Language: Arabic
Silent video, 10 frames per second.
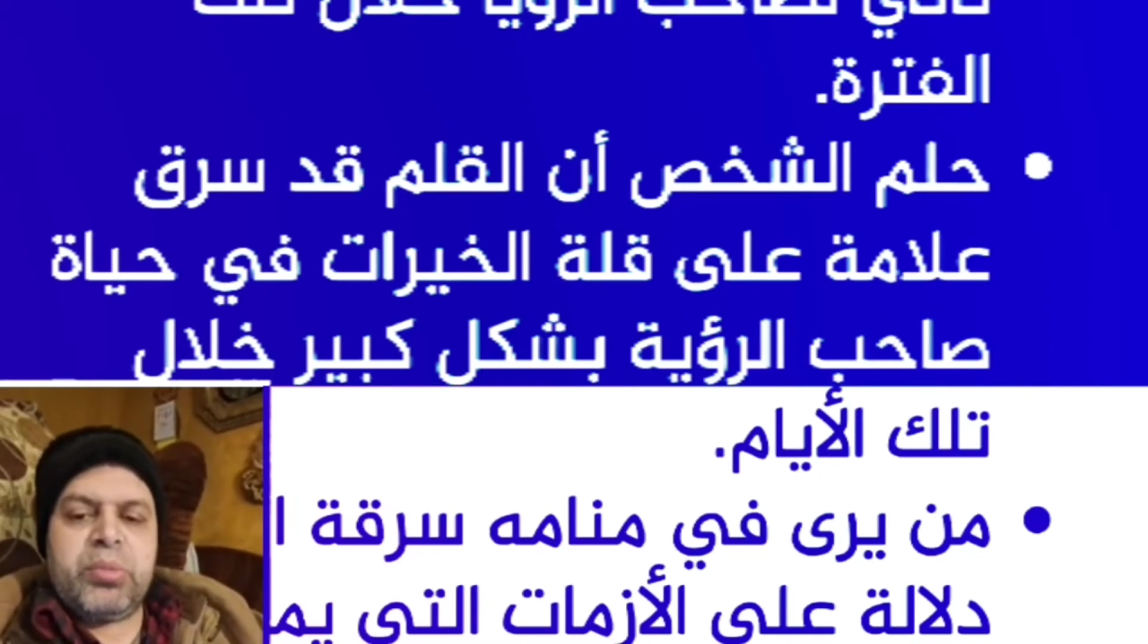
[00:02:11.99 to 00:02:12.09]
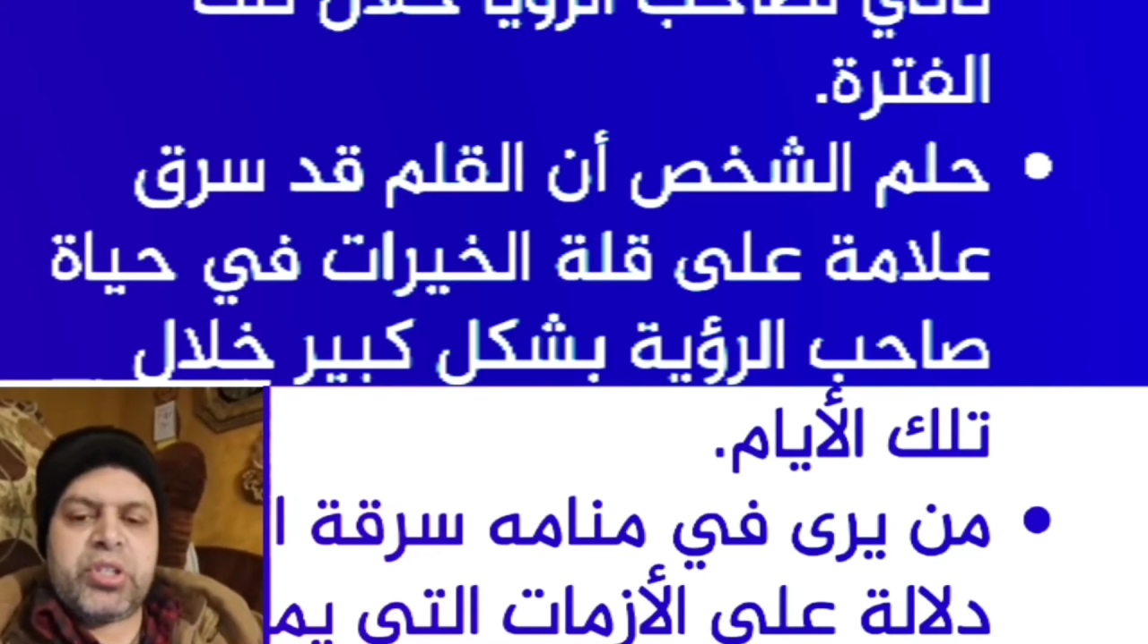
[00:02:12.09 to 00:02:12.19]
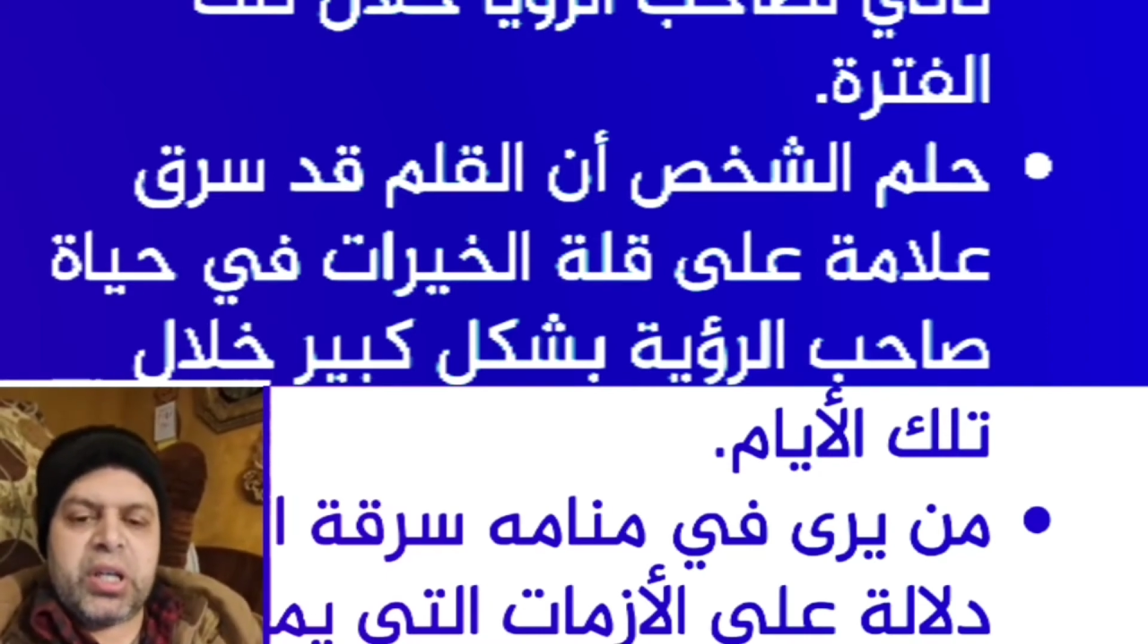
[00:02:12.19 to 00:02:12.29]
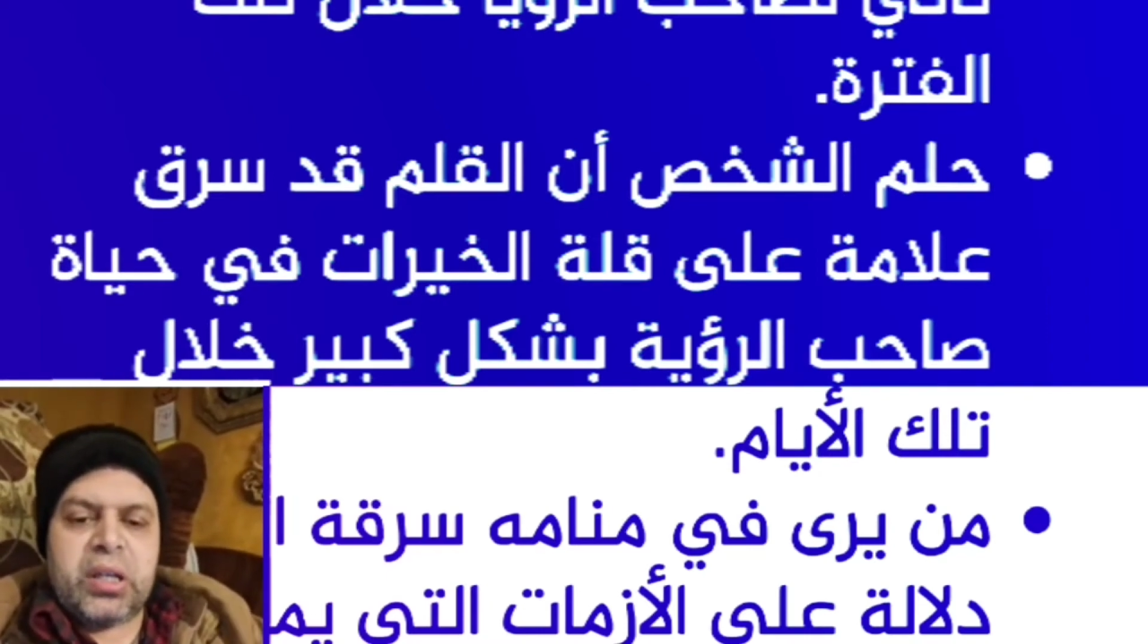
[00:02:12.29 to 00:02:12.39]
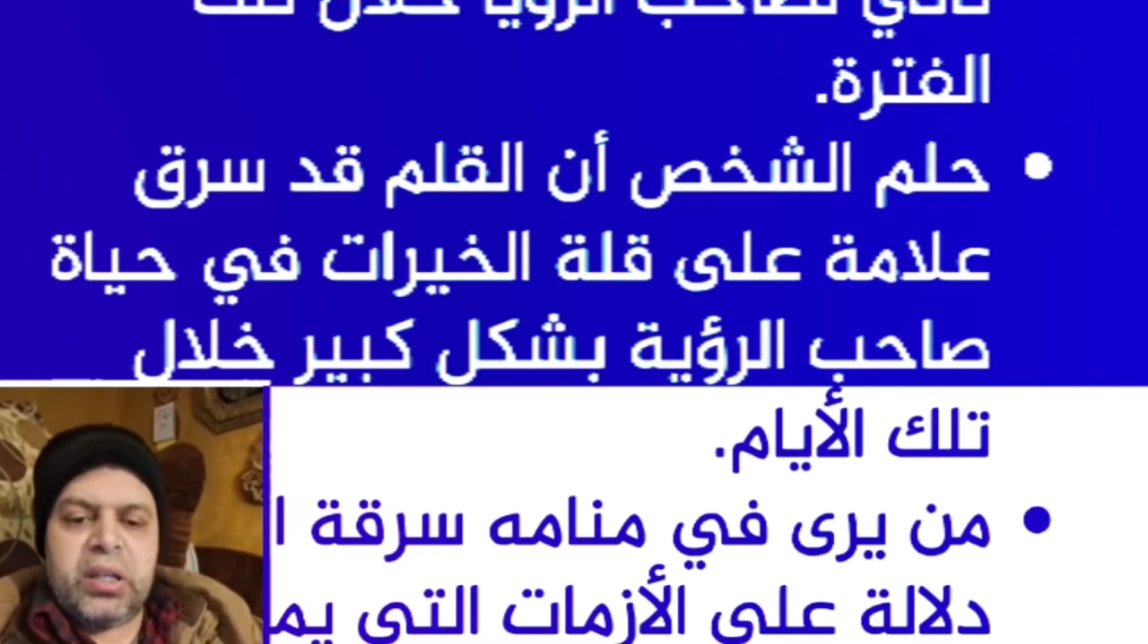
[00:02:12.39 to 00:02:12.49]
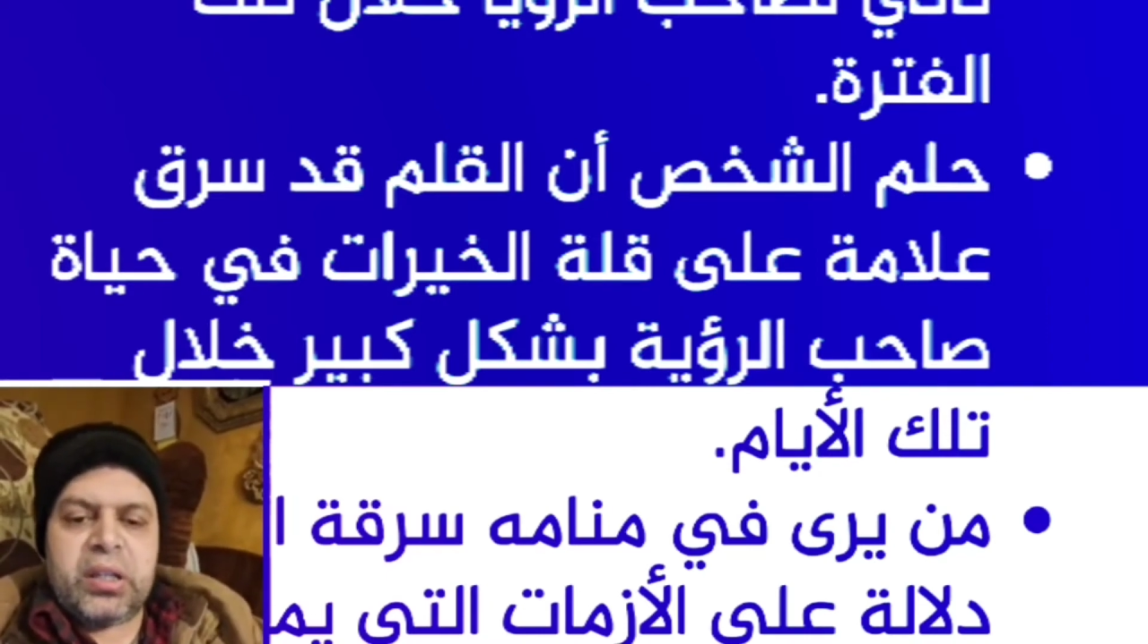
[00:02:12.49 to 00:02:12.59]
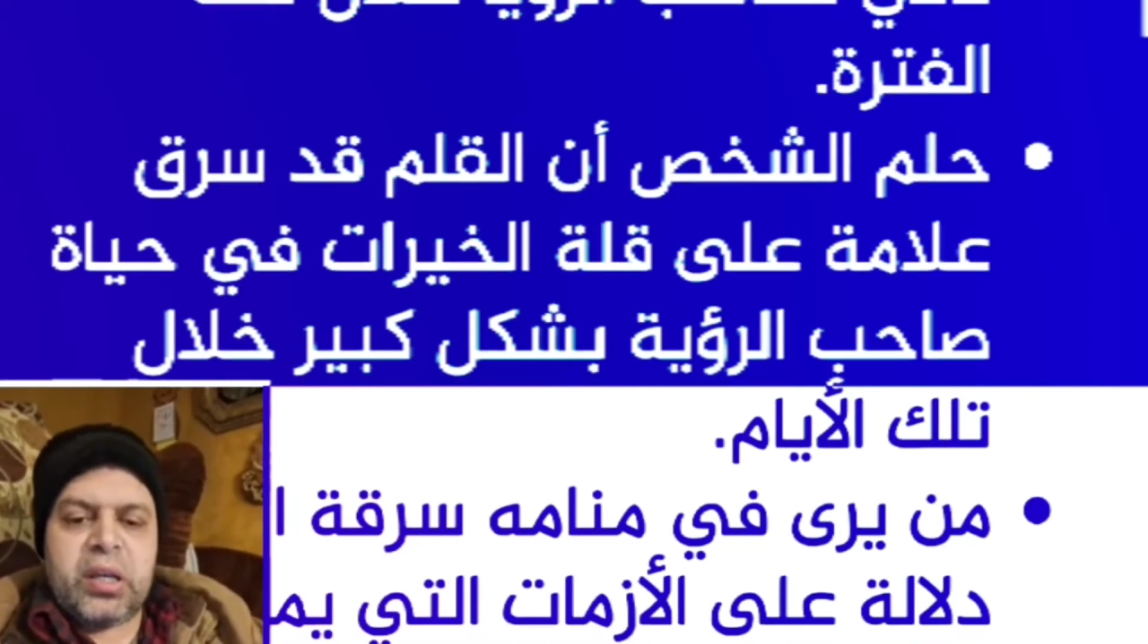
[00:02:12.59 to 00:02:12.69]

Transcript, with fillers: بشكل